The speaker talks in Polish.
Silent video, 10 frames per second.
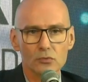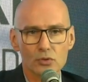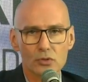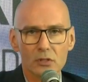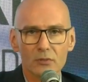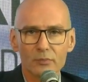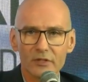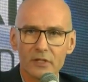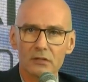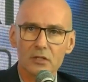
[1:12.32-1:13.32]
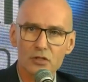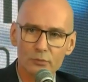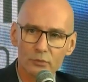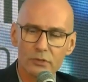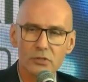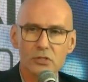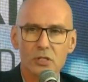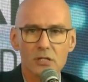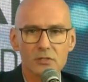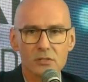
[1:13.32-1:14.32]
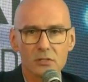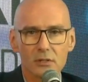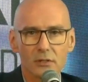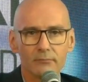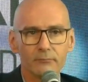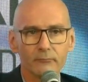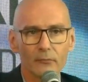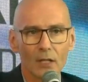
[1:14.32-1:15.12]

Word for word: już e, prywatne czy publiczne z e,